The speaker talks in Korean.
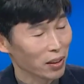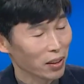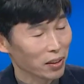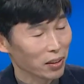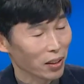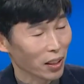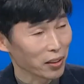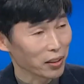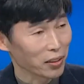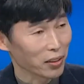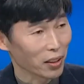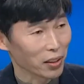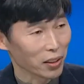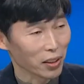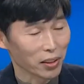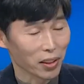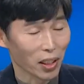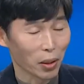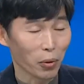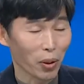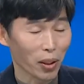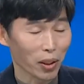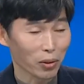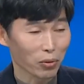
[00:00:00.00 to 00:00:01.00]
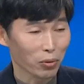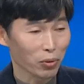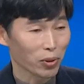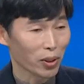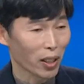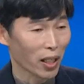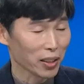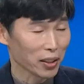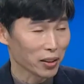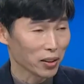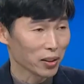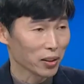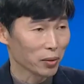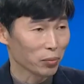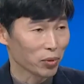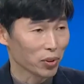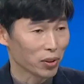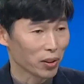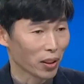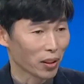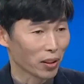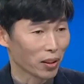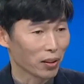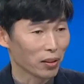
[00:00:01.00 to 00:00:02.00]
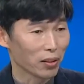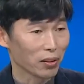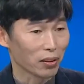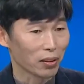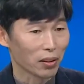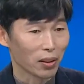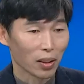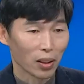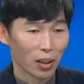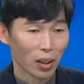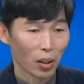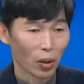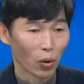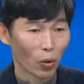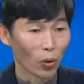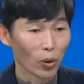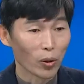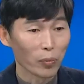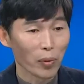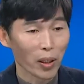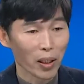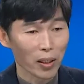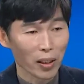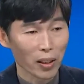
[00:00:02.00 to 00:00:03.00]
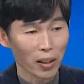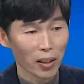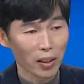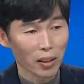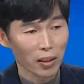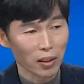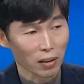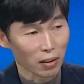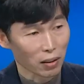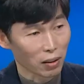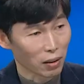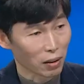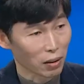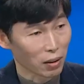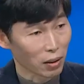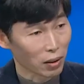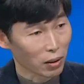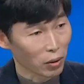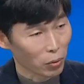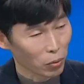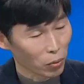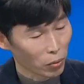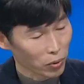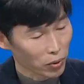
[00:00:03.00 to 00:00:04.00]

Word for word: 사실상 이 생활 인구를 하시는 분들에게는 얼마나 어,